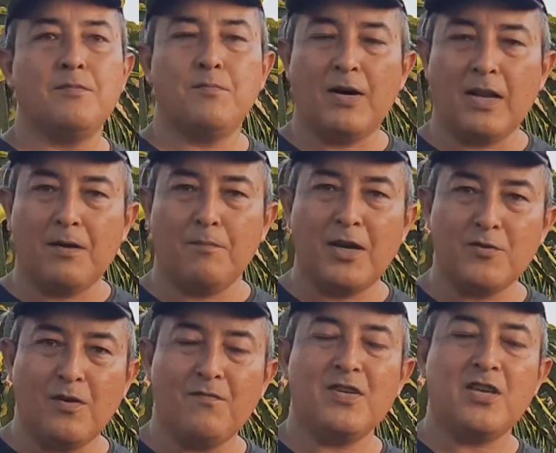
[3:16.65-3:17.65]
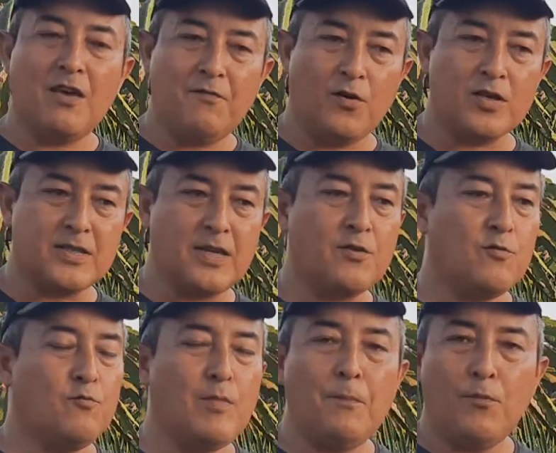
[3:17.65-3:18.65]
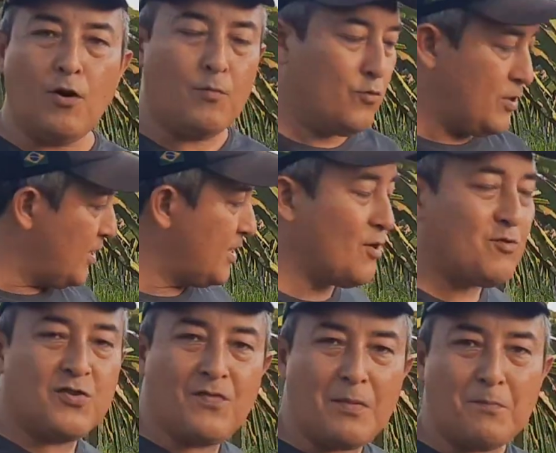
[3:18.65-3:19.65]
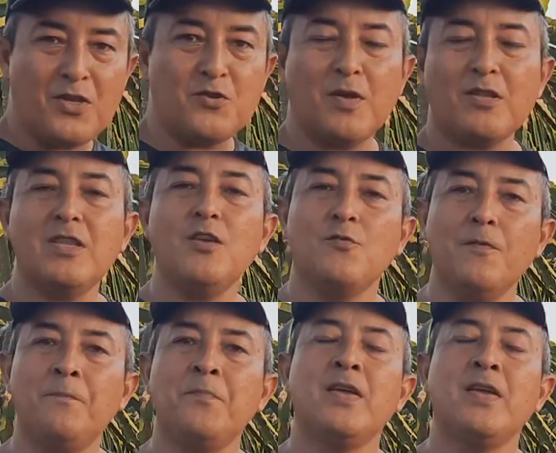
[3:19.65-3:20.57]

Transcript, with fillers: para mais uma vez, reforçando, uma boa muda, se não tiver impedimento nenhum,